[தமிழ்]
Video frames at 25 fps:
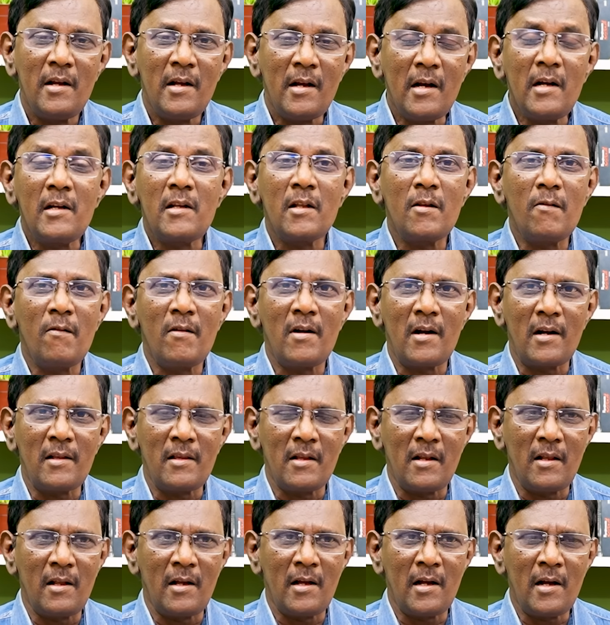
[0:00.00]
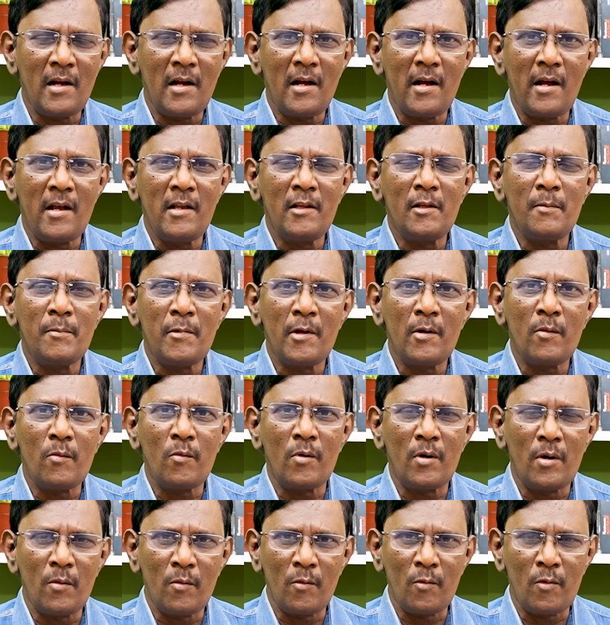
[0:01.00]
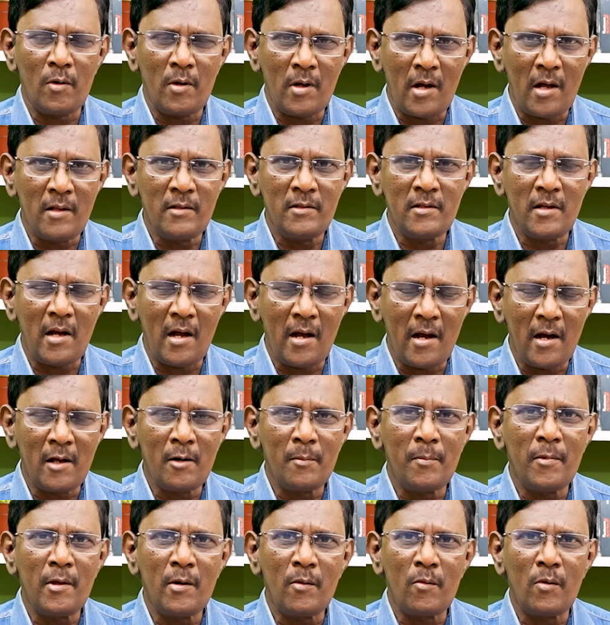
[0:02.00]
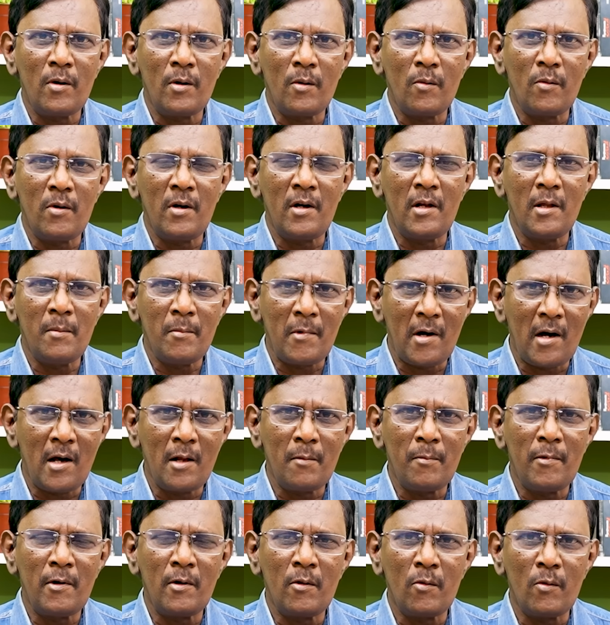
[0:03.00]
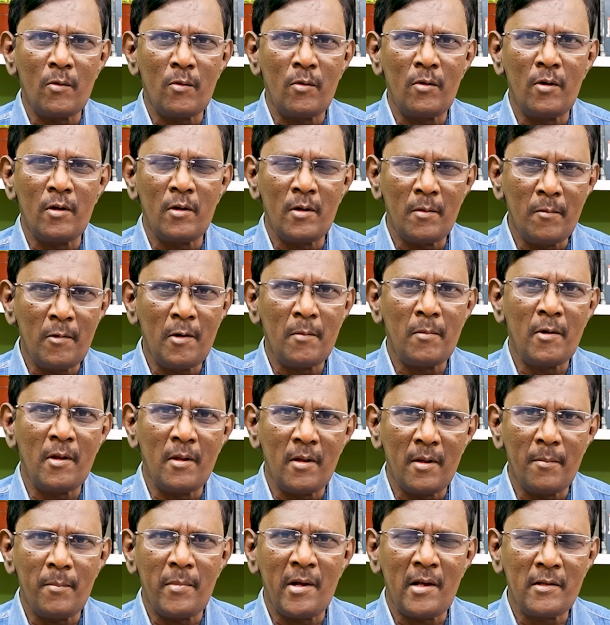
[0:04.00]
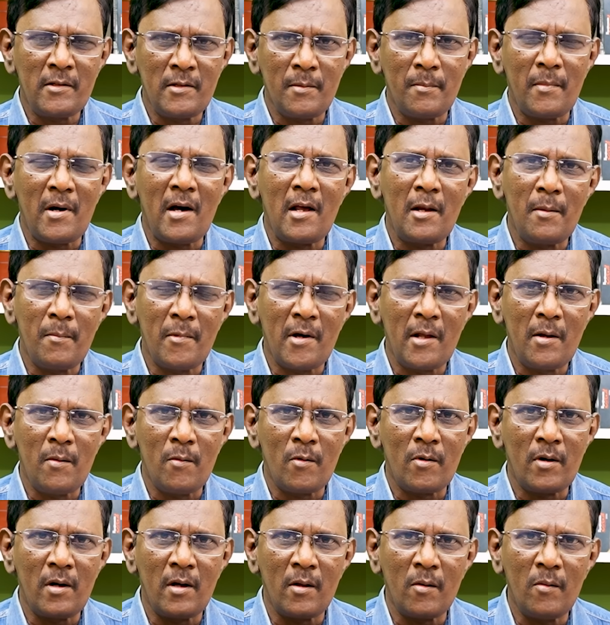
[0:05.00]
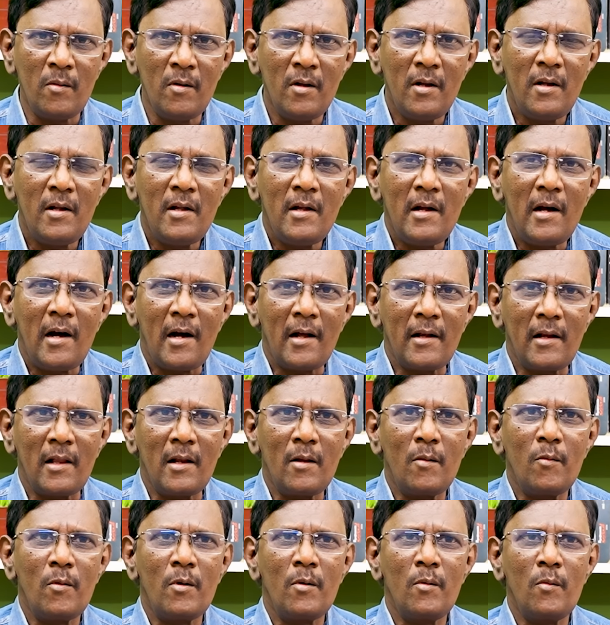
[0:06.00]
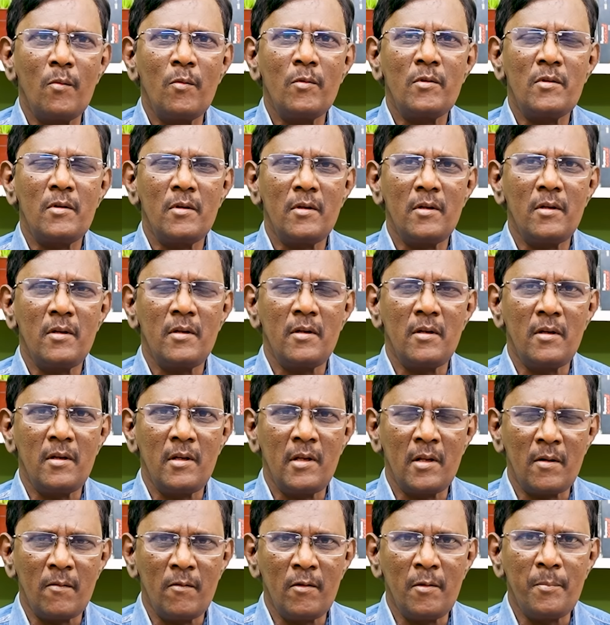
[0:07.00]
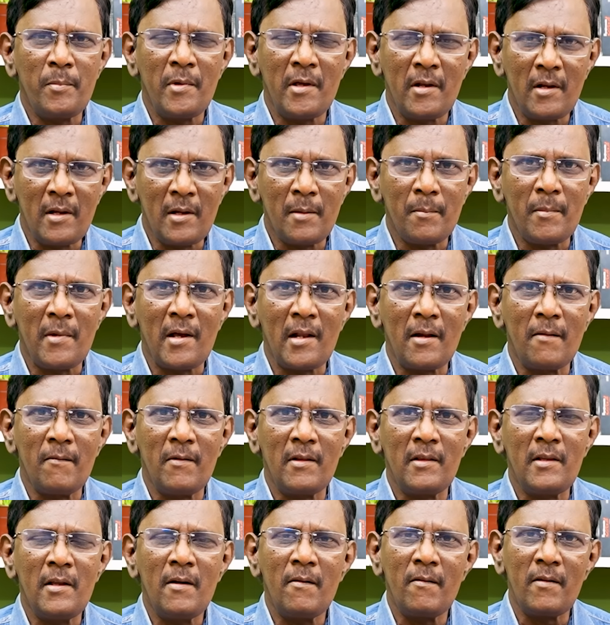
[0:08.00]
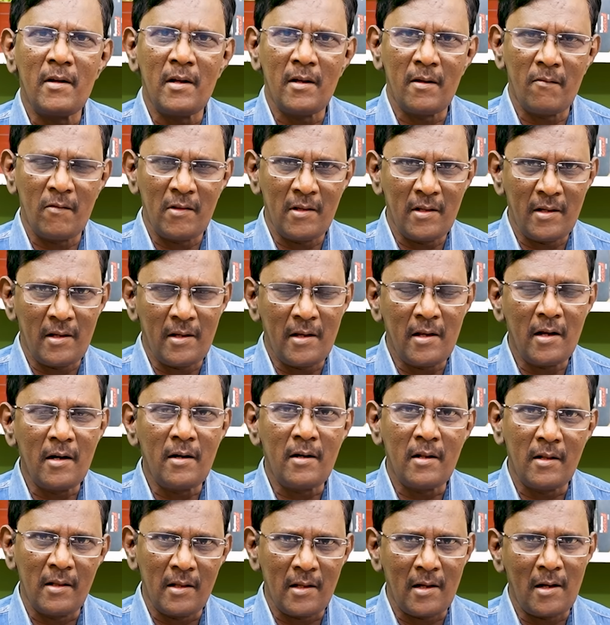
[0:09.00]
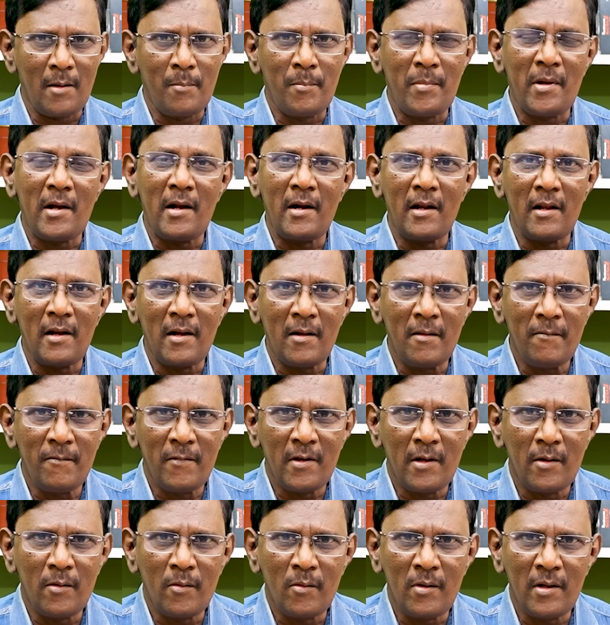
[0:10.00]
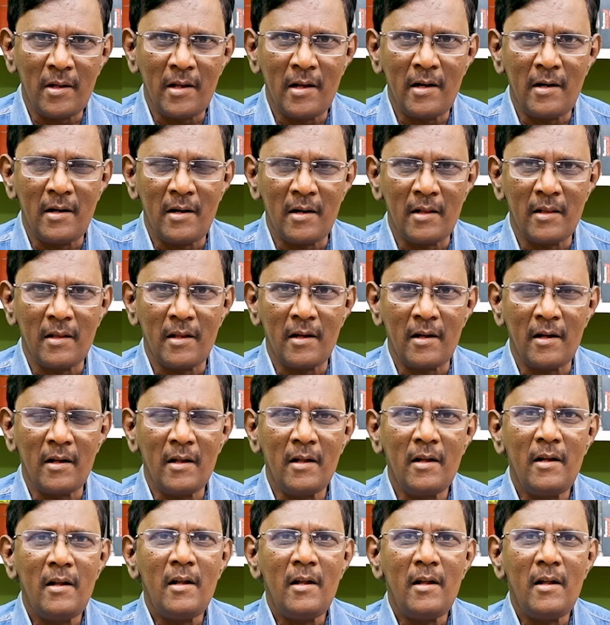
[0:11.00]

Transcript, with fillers: இன்டர்வியூ நடத்துறதுக்காக ஐந்து பேர் கொண்ட அஞ்சு ஆறு பேர் கொண்ட ஒரு டீம் ஆறு பேர் கொண்ட டீம் இப்படி பேட்ச் மாறி மாறி உட்காரும் அதனால் ஒரு நூற்று இருபது பேருக்கு மேலே வந்து அவங்க வந்து கேட்டிருந்தாங்க பேனலில் வேணும்னு கேட்டிருந்தாங்க